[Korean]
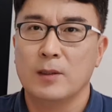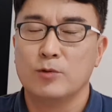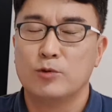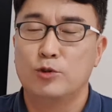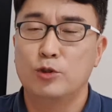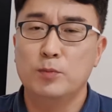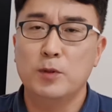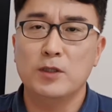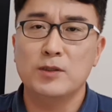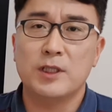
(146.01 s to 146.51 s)

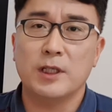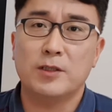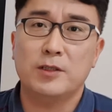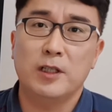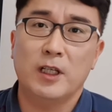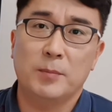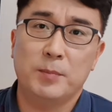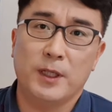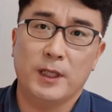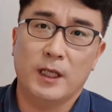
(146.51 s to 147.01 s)
두 번째
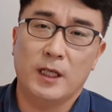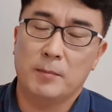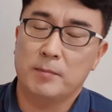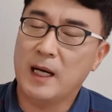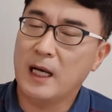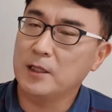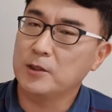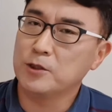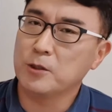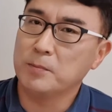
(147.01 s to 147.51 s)
클립이
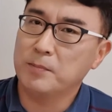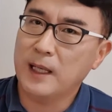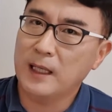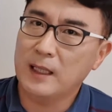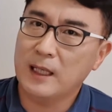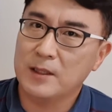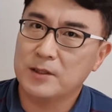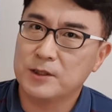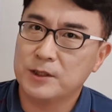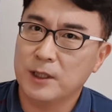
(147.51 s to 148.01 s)
말이 좀
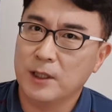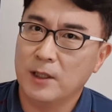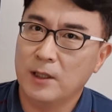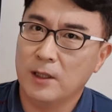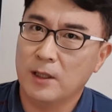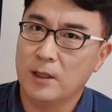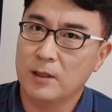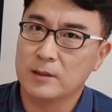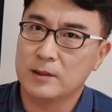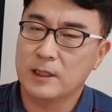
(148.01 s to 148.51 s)
빨랐죠?